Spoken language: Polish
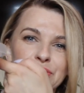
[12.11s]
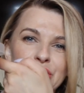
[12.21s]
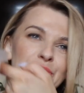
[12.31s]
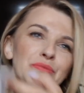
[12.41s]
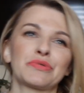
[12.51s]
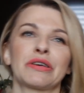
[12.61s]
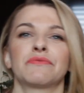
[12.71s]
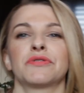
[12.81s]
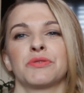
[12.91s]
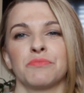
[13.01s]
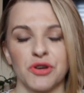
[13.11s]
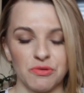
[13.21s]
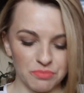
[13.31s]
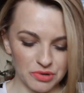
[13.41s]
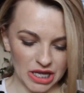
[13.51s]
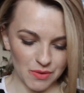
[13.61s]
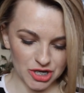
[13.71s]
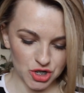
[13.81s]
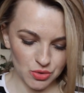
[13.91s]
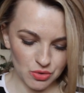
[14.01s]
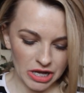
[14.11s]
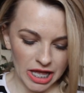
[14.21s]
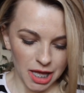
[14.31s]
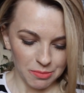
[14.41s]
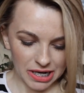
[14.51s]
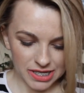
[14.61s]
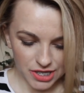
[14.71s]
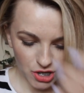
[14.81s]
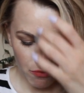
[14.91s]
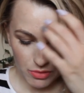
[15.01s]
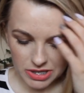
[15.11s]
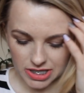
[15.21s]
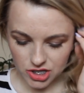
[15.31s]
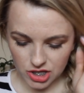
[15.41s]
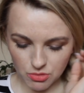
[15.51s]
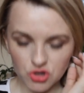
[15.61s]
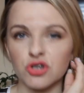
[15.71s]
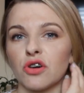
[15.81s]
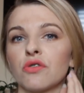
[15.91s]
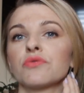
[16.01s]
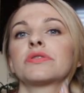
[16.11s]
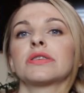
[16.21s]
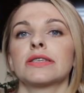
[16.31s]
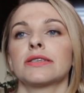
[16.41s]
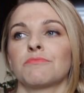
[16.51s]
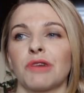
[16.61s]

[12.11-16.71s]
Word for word: które mam tutaj w tym moim pudełeczku plastikowym i zacznę może od y,